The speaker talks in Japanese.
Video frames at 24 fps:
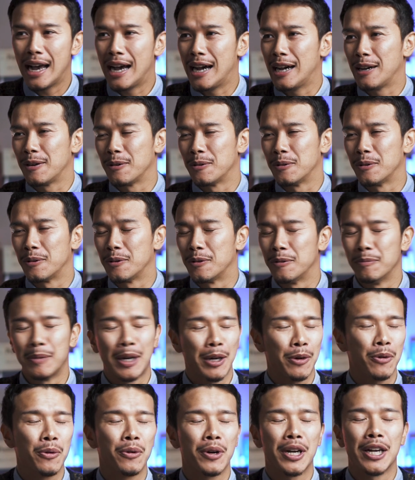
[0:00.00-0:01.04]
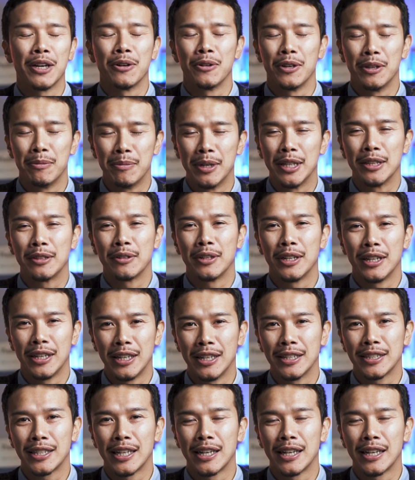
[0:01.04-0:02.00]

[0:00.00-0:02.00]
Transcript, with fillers: あのまあ、今回のイベントでね、